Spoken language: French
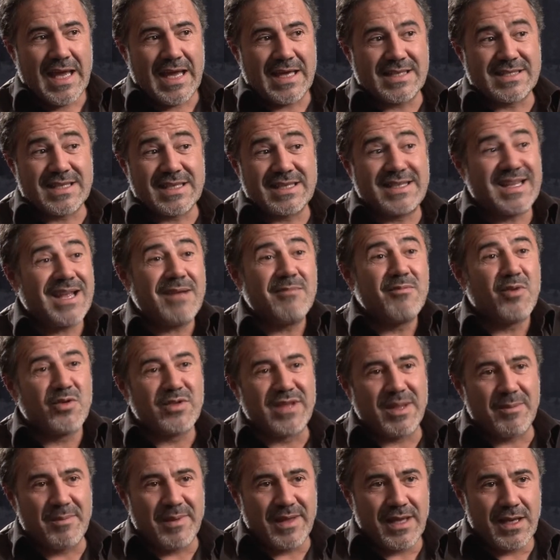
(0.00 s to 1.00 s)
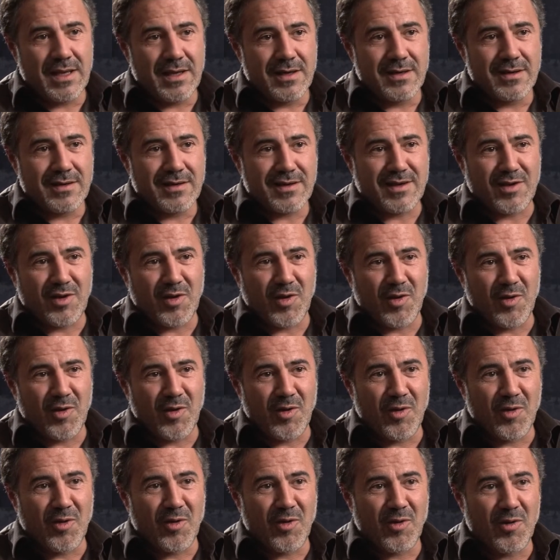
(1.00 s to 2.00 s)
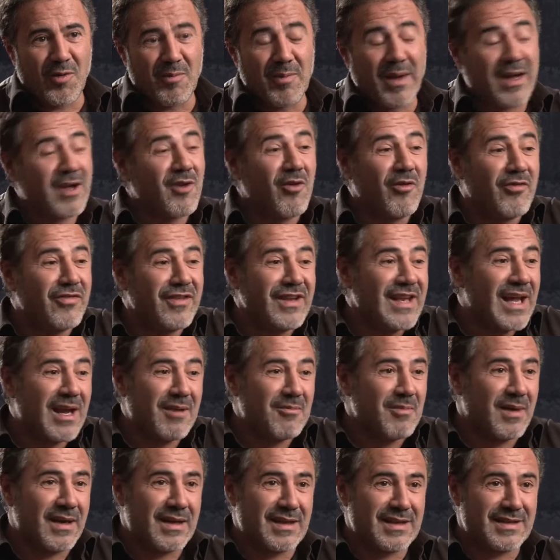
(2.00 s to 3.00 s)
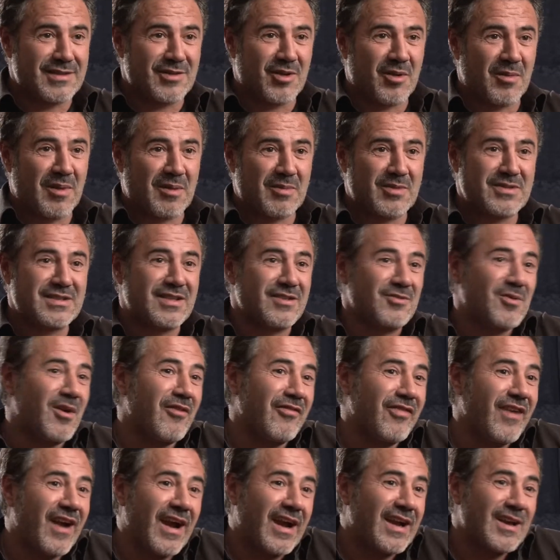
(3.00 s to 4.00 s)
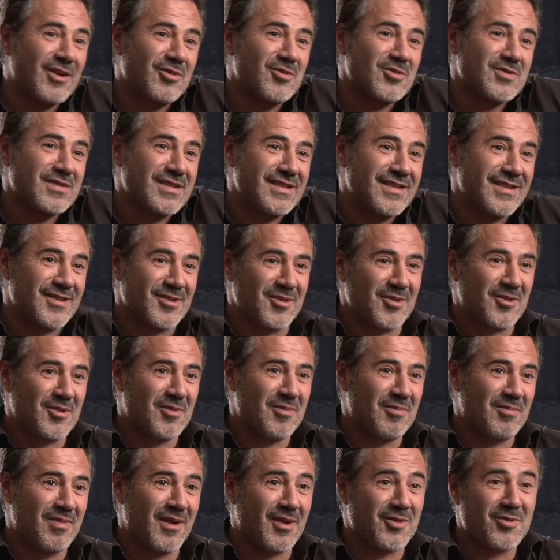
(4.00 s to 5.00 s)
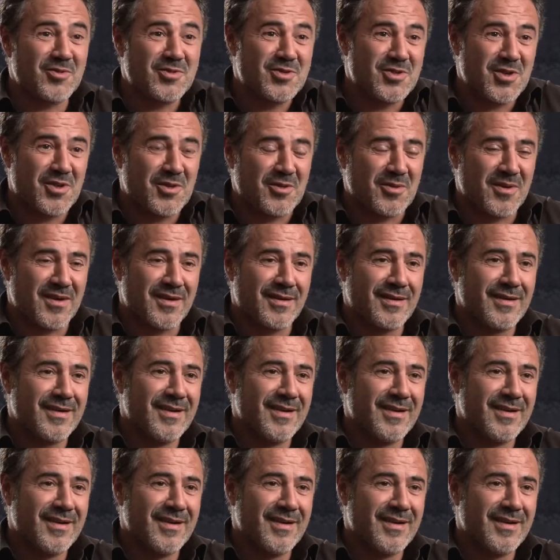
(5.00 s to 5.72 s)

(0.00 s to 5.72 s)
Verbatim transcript: Et c'est tellement débile que, bah, qu'au final, bah, normalement, ça doit faire rire aussi euh, plein d'autres gens, quoi.